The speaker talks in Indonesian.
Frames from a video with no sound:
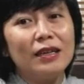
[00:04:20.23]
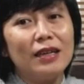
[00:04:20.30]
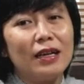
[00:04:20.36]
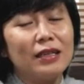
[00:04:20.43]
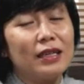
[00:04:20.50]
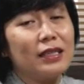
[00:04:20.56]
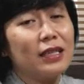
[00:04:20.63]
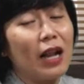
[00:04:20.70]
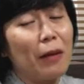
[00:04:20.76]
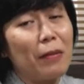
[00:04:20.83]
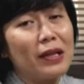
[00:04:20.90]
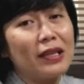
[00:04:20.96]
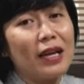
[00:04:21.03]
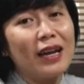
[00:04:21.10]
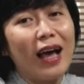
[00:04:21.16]
dan
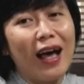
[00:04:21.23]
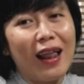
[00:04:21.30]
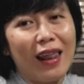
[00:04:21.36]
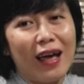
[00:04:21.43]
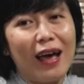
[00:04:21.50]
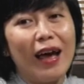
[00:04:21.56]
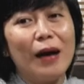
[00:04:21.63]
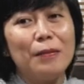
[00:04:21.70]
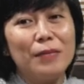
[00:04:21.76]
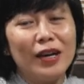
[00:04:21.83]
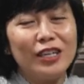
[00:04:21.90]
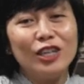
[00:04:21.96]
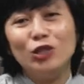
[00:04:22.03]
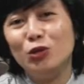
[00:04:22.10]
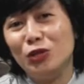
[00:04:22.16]
keselamatan Allah
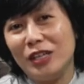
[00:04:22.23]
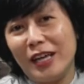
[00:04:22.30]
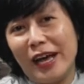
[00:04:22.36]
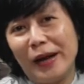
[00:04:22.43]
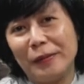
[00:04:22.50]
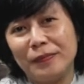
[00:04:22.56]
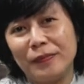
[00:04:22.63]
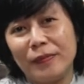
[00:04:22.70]
bagi dunia.